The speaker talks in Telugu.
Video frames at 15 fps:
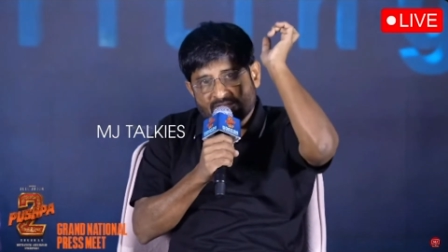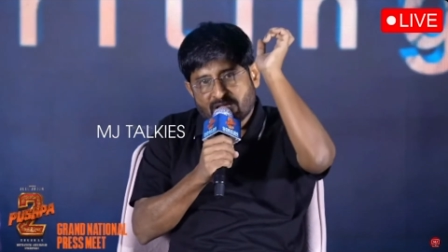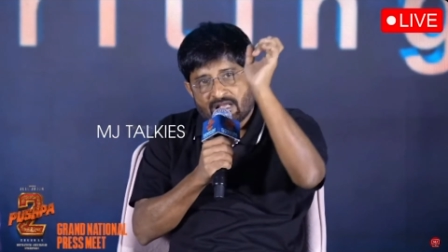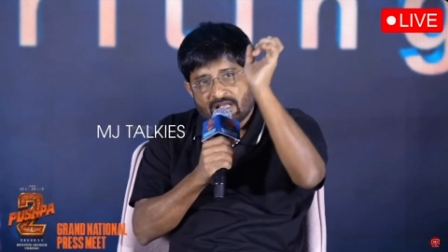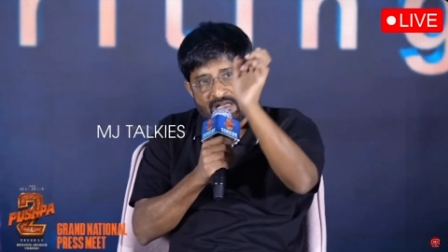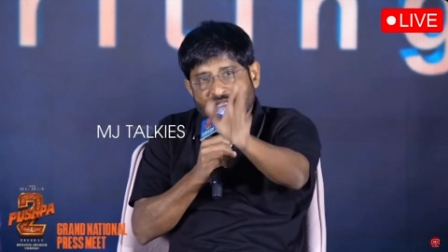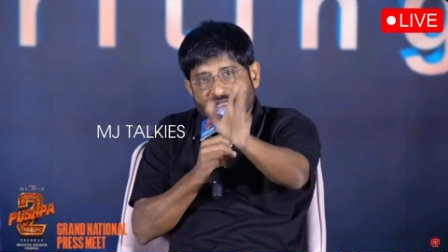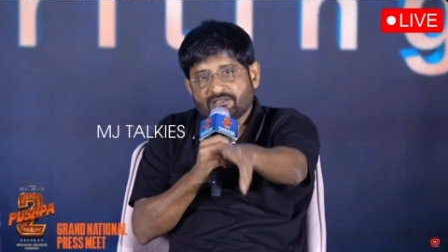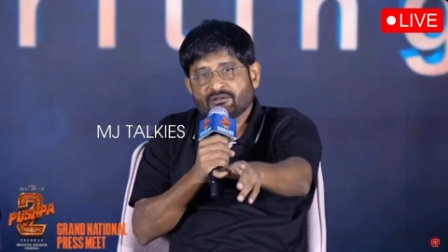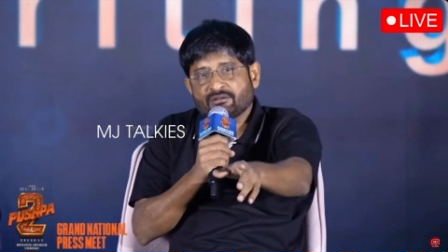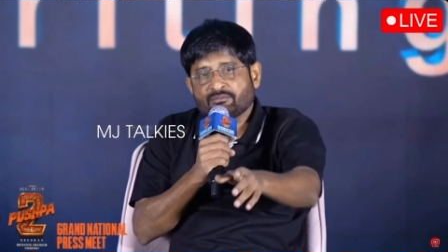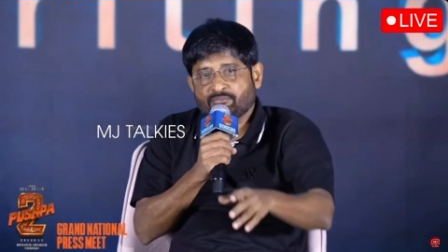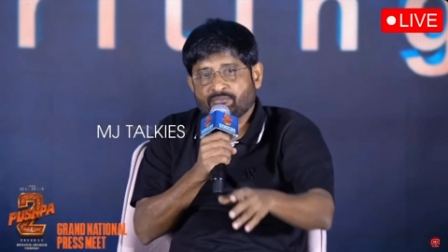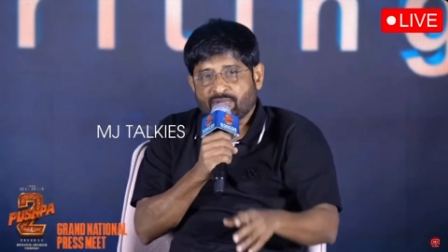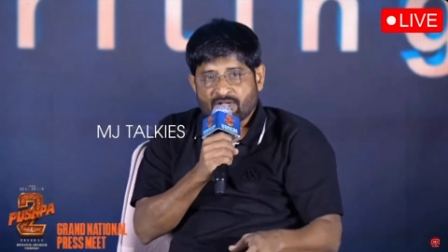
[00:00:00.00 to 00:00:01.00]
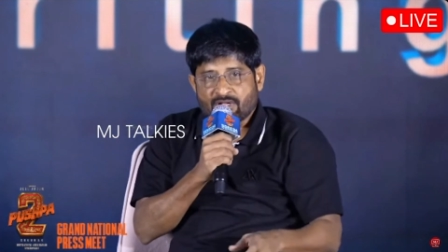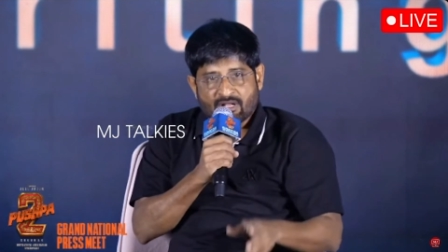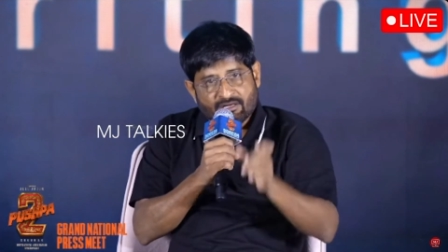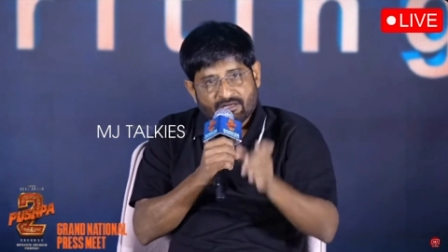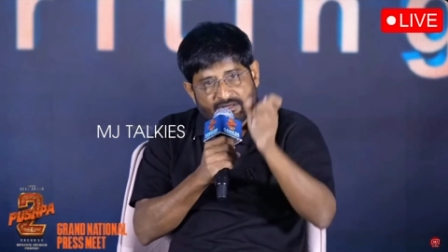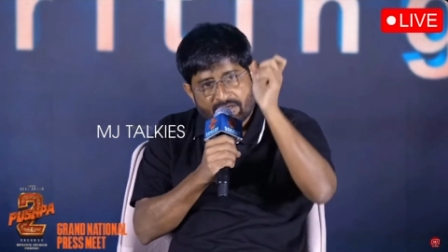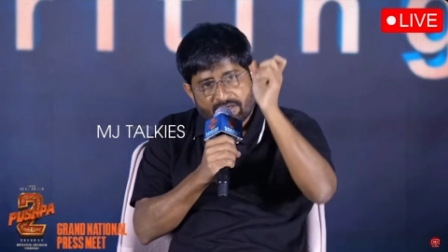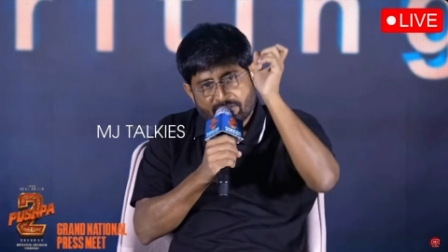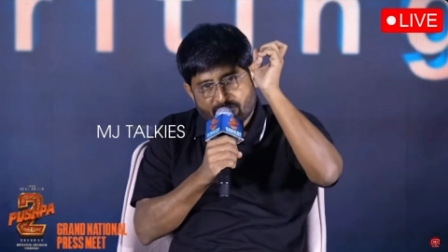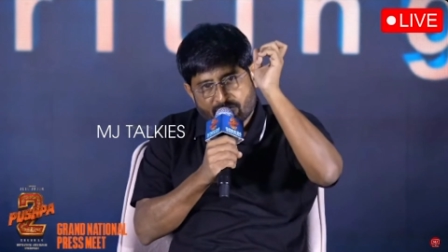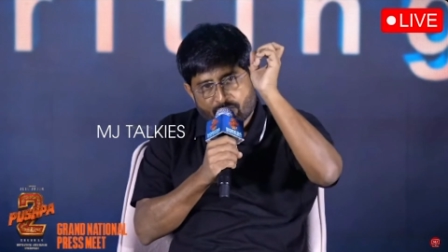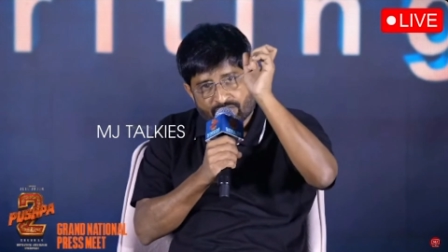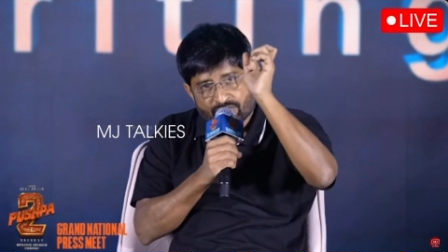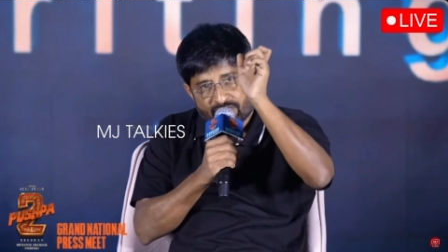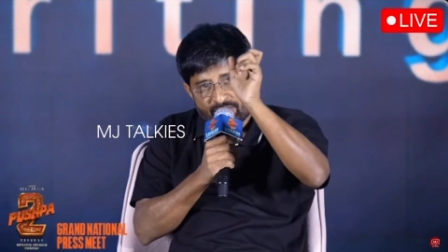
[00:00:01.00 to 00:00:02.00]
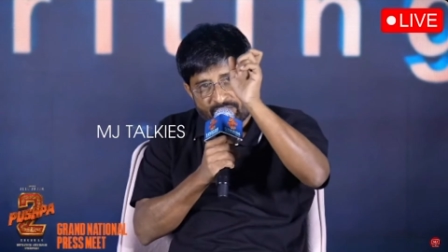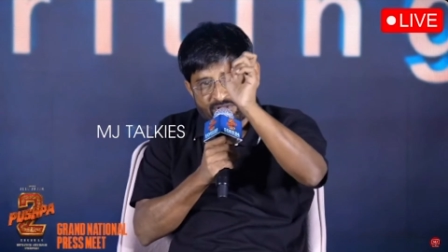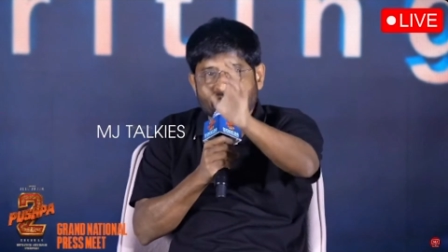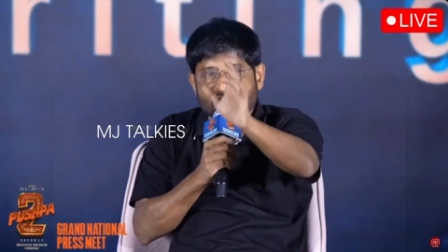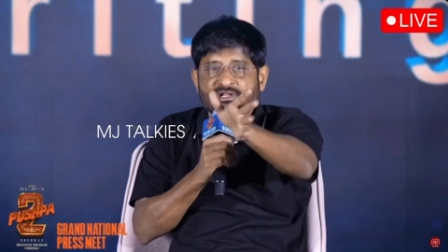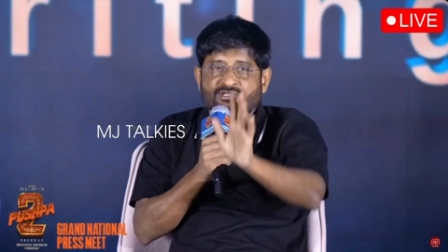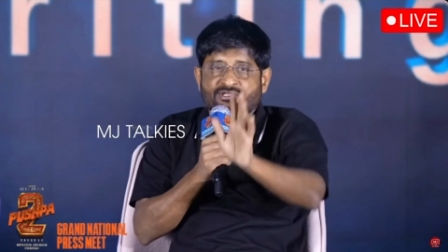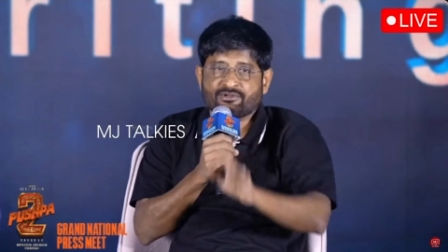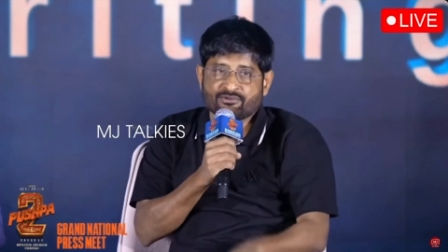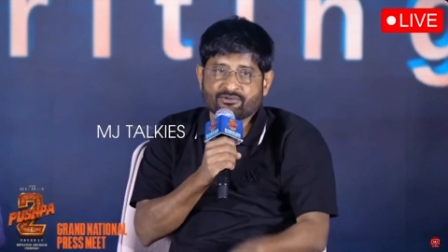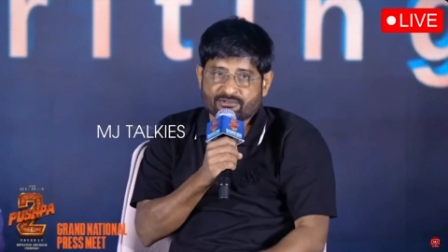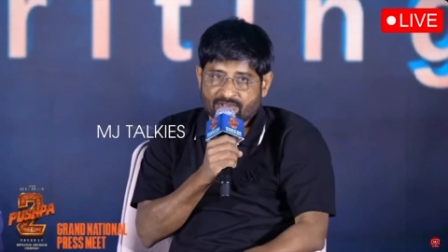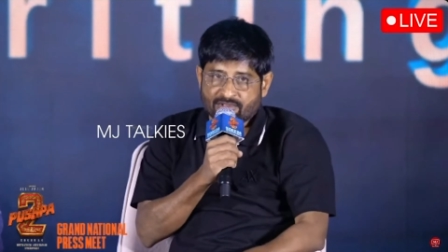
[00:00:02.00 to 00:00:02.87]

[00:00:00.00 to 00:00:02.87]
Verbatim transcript: దాన్ని అయితే హండ్రెడ్ థౌజండ్ పర్సెంట్ అచీవ్ అవుతుంది